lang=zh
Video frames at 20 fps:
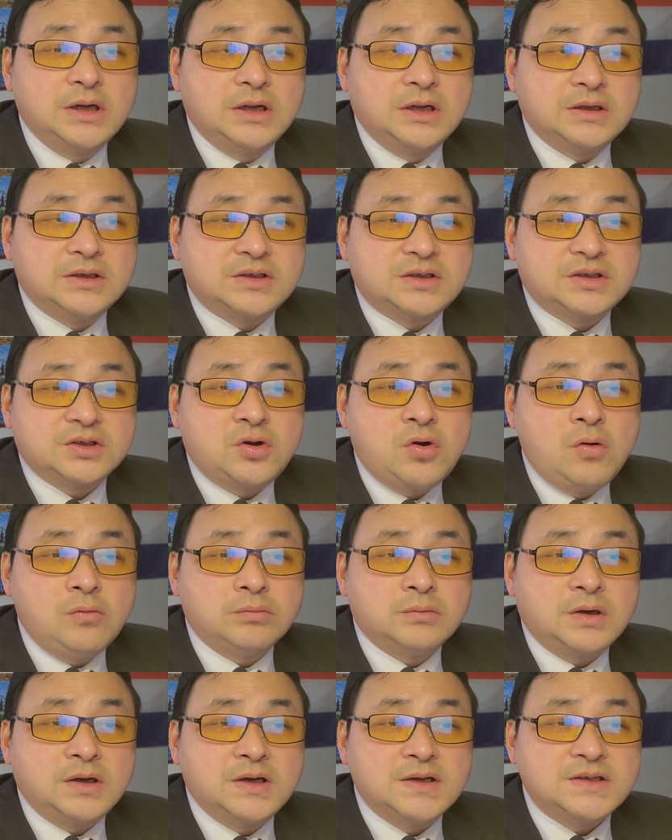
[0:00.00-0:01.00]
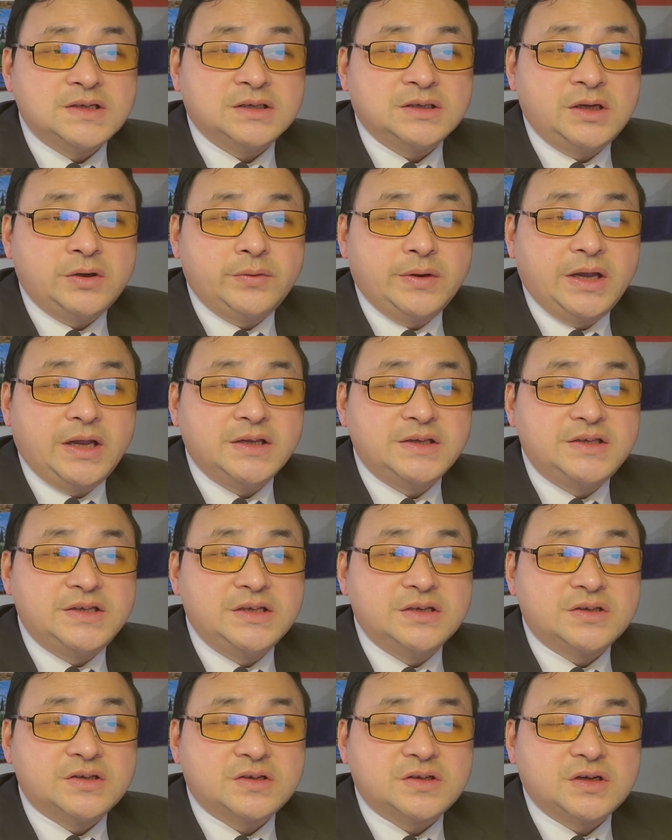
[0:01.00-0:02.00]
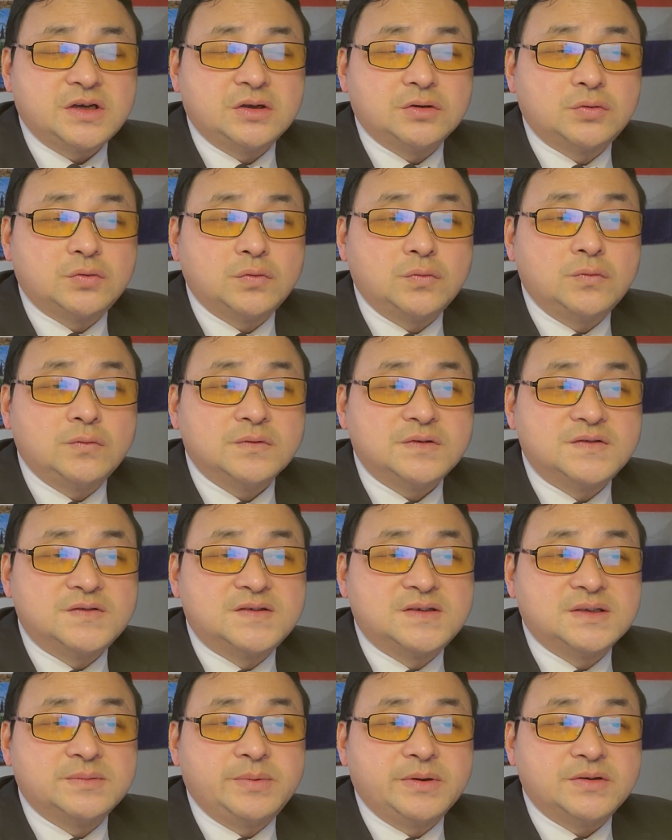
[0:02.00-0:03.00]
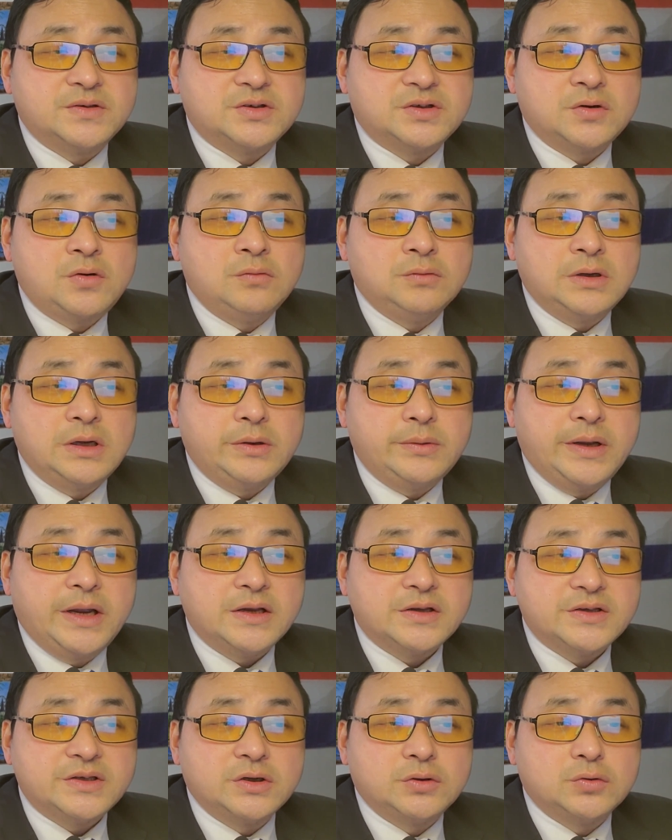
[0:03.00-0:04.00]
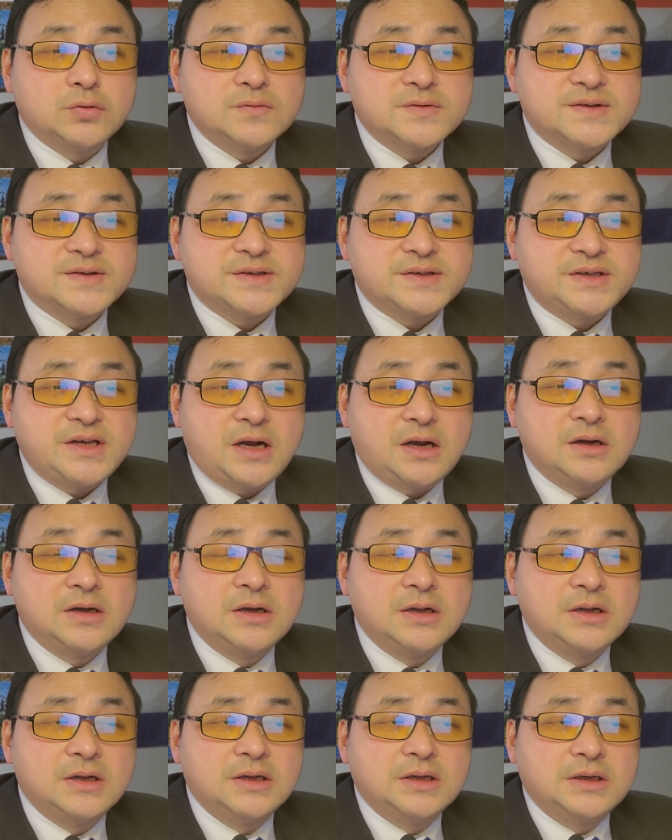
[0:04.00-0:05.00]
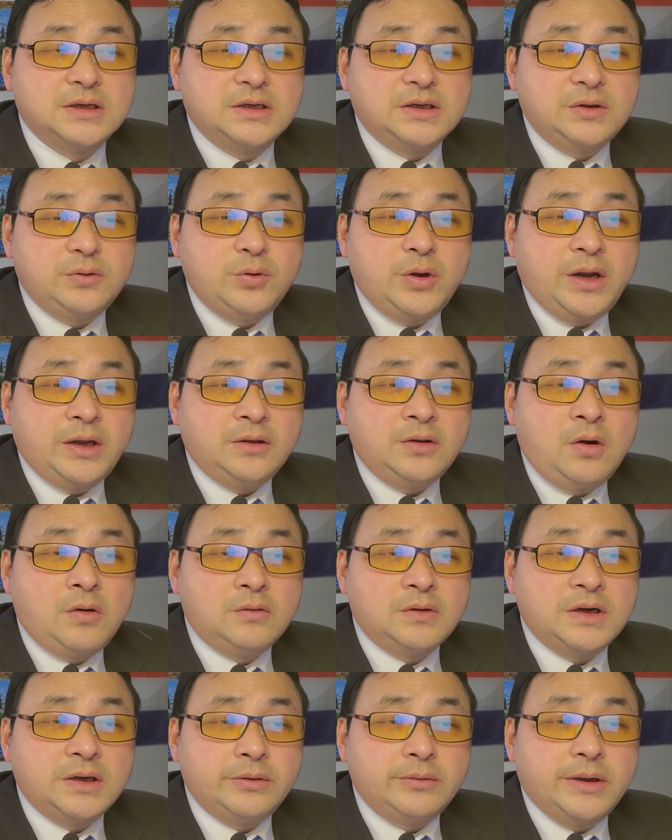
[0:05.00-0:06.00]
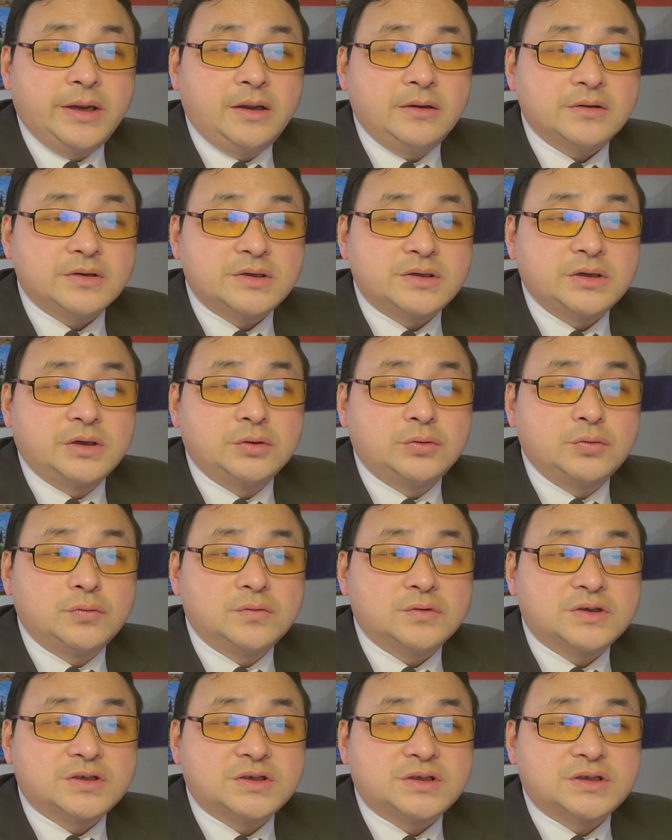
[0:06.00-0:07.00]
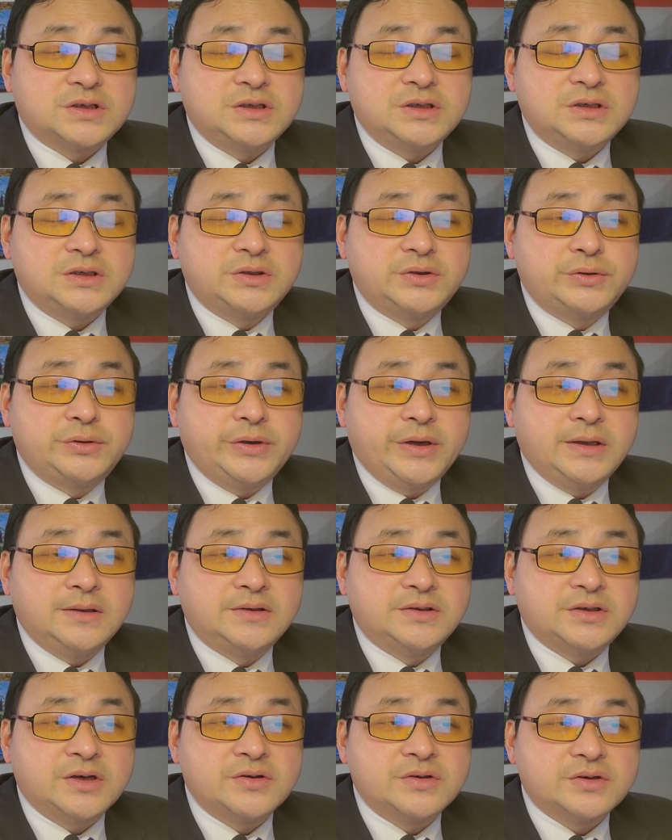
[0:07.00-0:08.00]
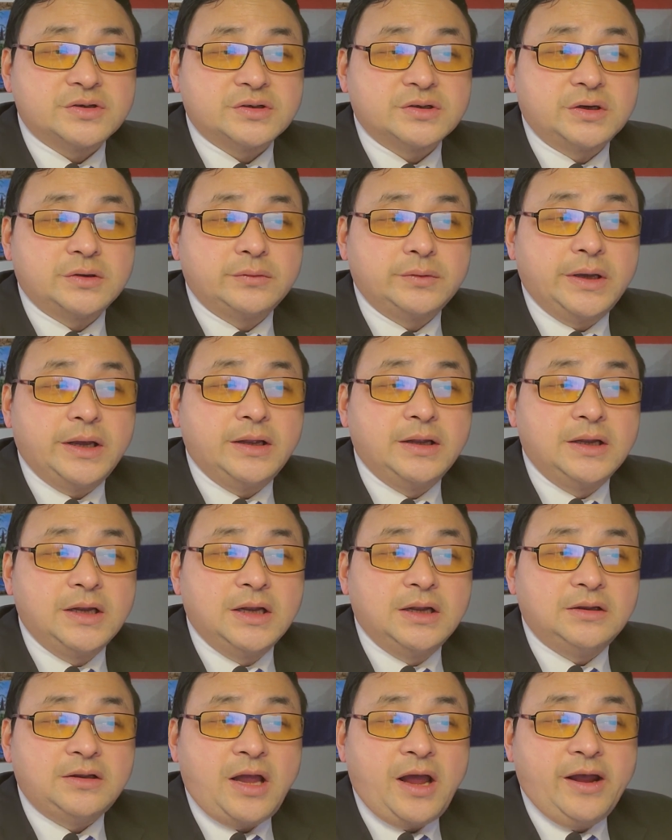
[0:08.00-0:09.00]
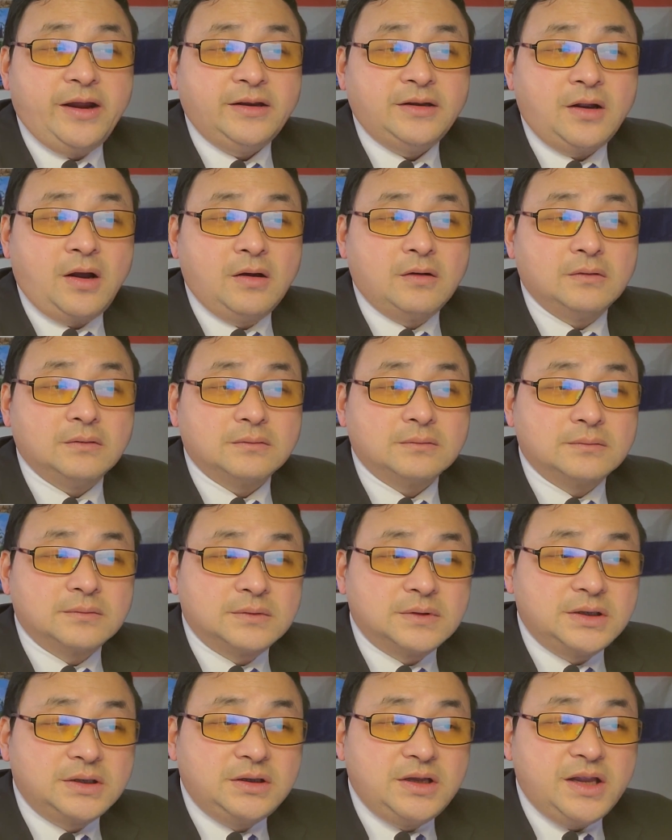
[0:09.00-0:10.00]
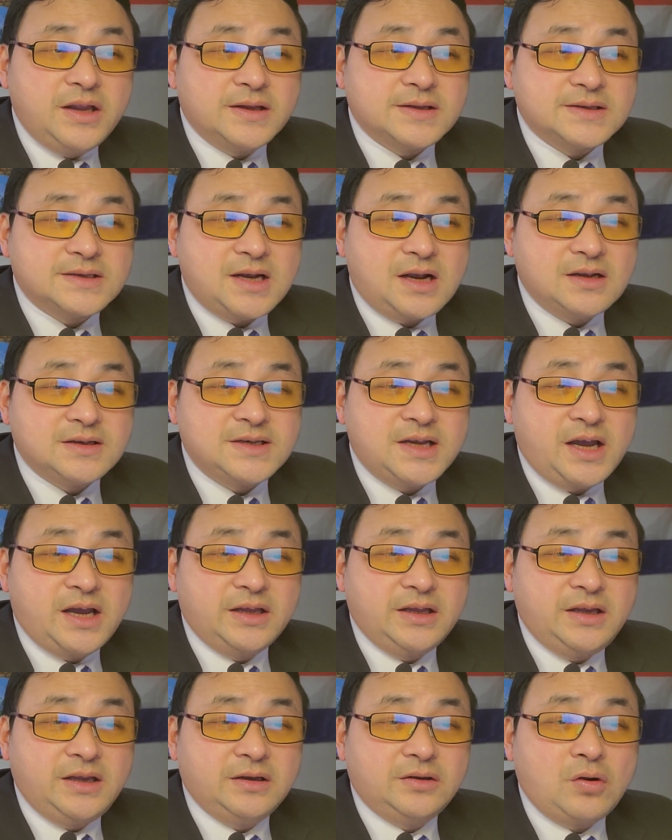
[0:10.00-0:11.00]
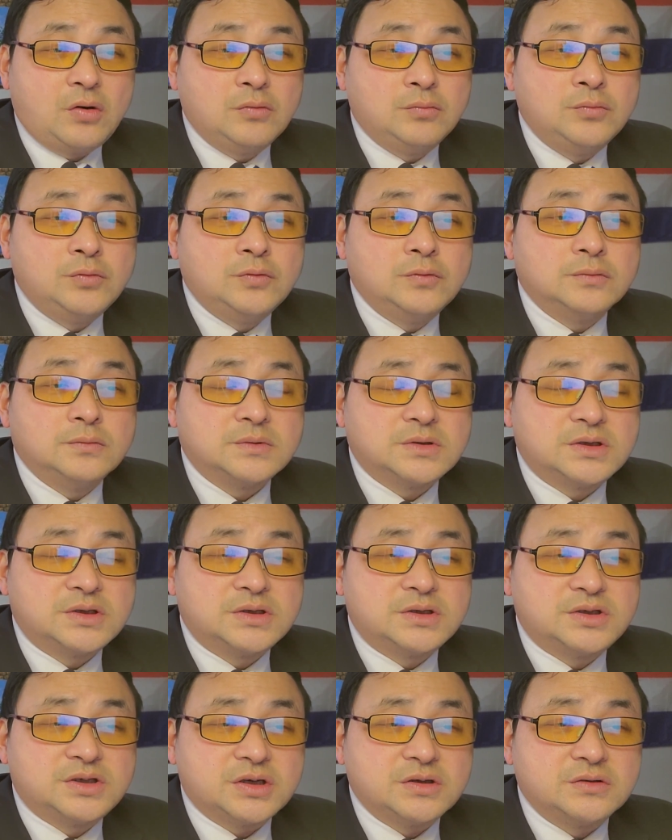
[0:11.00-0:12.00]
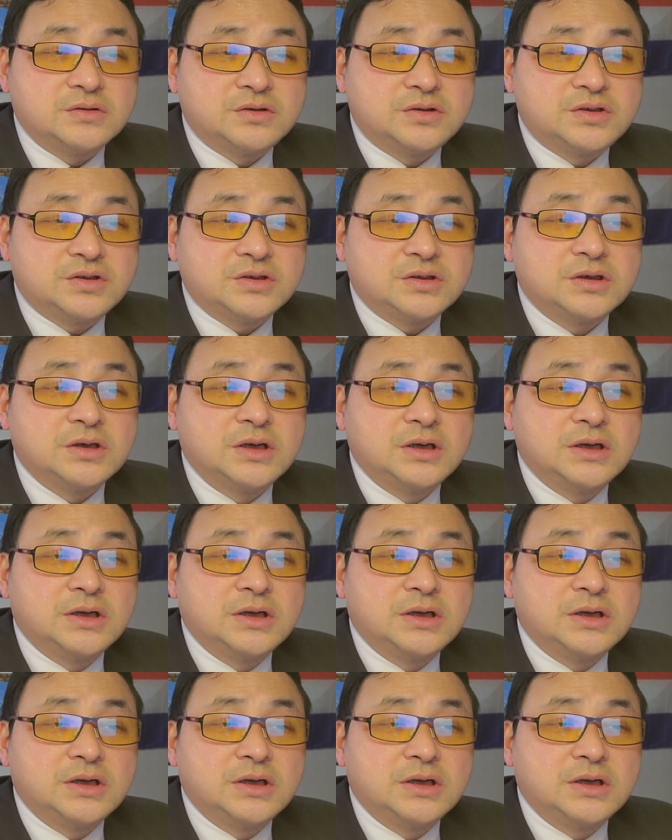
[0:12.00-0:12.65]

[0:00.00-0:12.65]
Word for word: 实控核心人员及涉毒资本实控人员，涉毒思想源头人员，涉毒实权政治人员，台岛电诈产业同目整治，